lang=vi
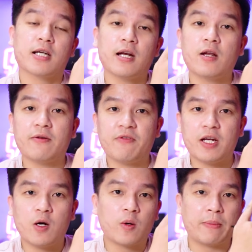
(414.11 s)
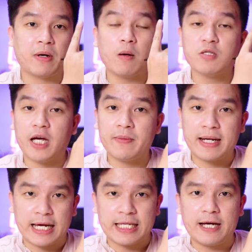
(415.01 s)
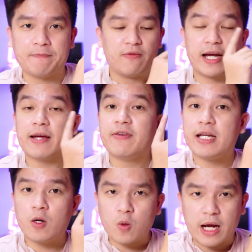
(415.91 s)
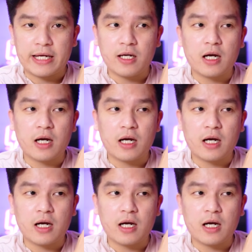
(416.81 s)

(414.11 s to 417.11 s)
cái link video nằm góc chữ y bên này nhá và cái video này